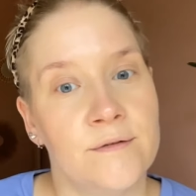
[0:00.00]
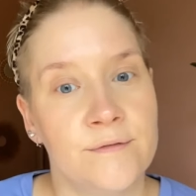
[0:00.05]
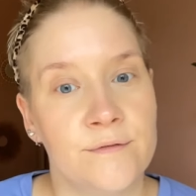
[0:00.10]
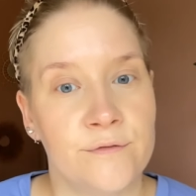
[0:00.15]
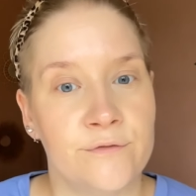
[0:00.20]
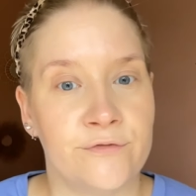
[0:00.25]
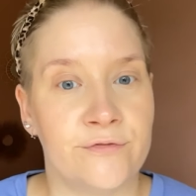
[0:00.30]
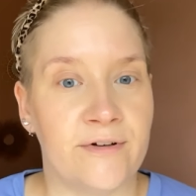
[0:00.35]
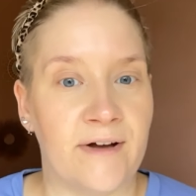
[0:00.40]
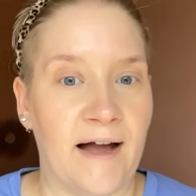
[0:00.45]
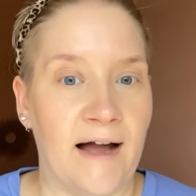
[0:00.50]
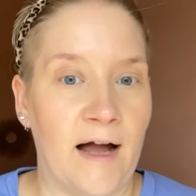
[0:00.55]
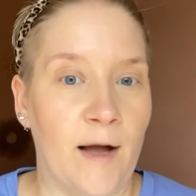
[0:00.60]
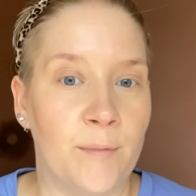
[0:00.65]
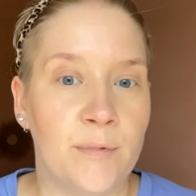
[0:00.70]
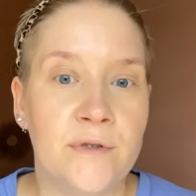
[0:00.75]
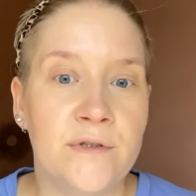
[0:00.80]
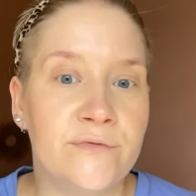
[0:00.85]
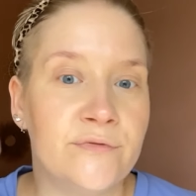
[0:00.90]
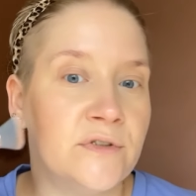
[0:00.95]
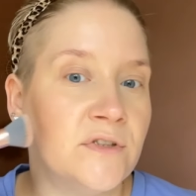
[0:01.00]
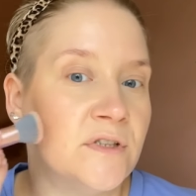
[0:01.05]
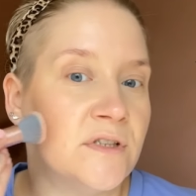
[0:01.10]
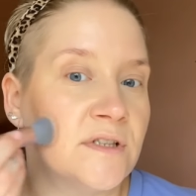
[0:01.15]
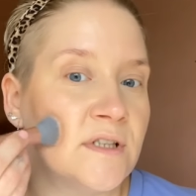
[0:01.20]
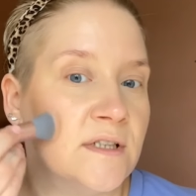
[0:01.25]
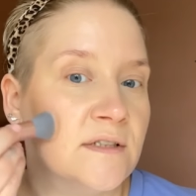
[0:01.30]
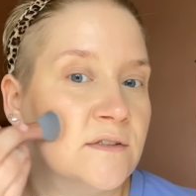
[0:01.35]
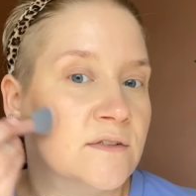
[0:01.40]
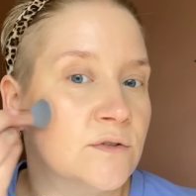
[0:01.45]
Farbe finde ich
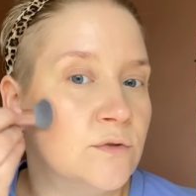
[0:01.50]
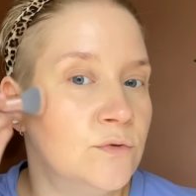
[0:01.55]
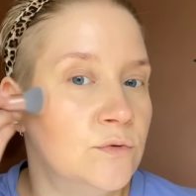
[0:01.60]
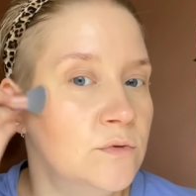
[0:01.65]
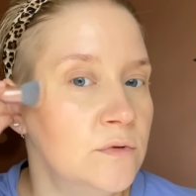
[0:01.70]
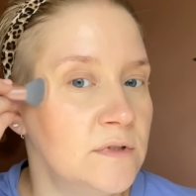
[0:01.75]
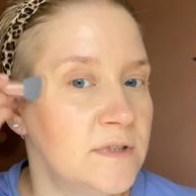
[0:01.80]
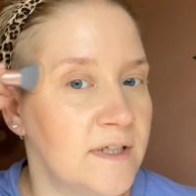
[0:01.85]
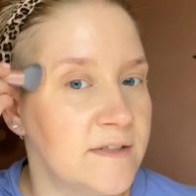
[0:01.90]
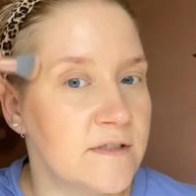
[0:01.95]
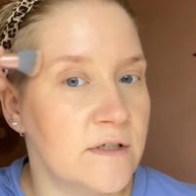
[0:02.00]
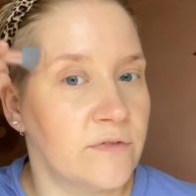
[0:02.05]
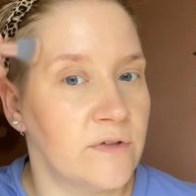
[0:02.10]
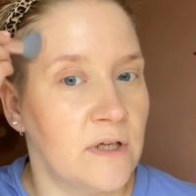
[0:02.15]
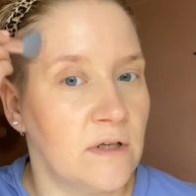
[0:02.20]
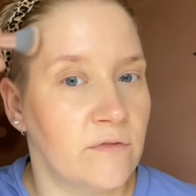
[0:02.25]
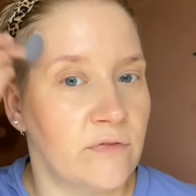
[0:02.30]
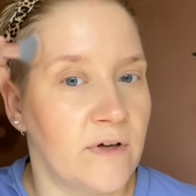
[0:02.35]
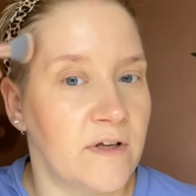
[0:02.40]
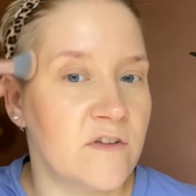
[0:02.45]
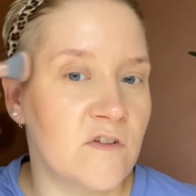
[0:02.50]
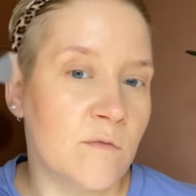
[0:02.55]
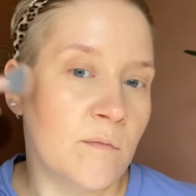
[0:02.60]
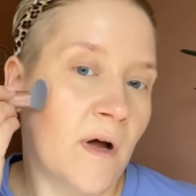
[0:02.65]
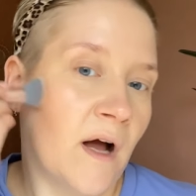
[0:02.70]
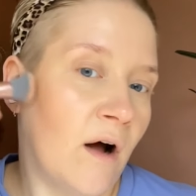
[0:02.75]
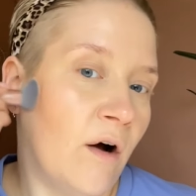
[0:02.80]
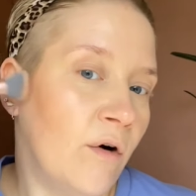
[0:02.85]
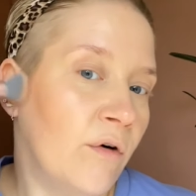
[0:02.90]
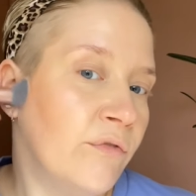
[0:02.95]
ganz gut, also auf jeden Fall zum
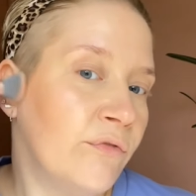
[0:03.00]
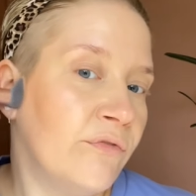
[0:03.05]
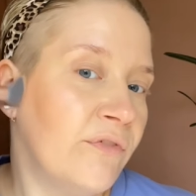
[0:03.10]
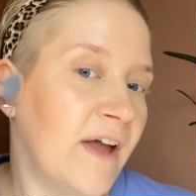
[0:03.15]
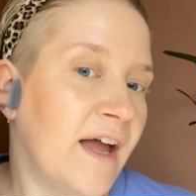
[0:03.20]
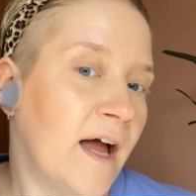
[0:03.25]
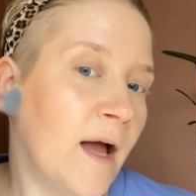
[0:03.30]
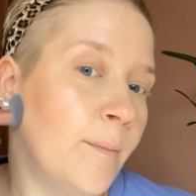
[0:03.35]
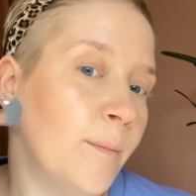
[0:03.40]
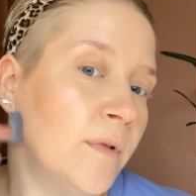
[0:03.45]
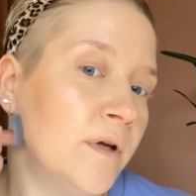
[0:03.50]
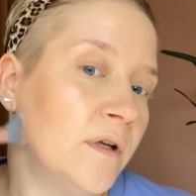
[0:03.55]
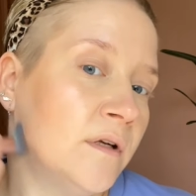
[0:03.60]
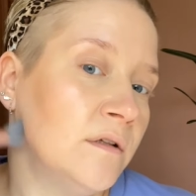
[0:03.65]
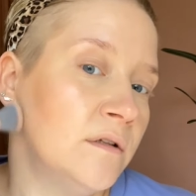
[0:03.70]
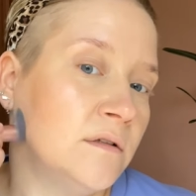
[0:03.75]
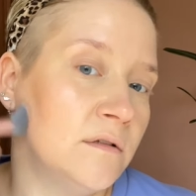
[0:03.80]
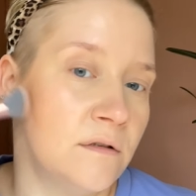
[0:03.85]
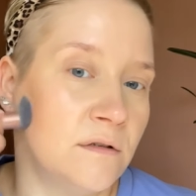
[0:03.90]
Aufwärmen.